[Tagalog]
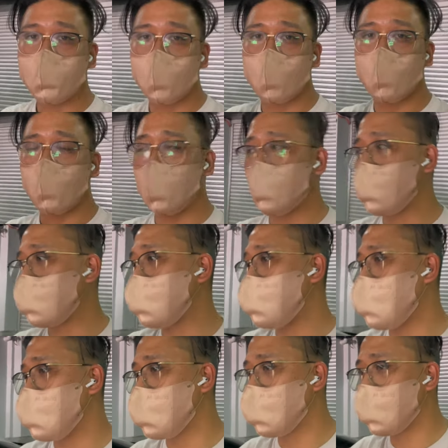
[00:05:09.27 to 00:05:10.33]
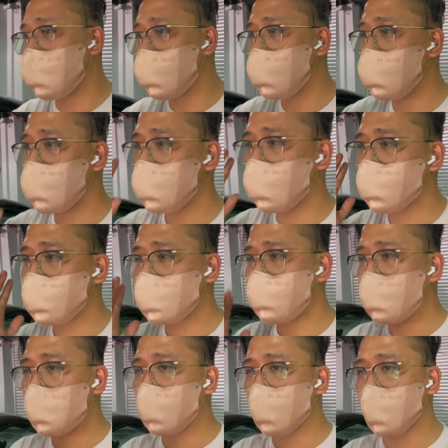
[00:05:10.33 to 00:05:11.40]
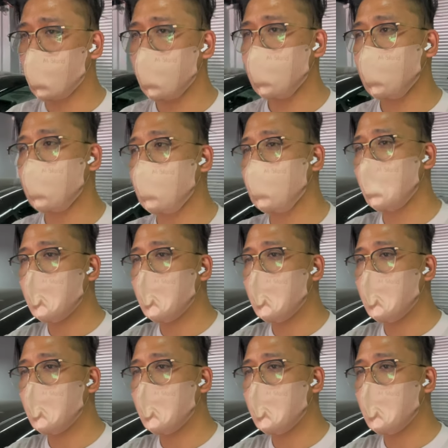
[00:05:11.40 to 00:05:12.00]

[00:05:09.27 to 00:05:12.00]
to tune it with Leo of Speedworks.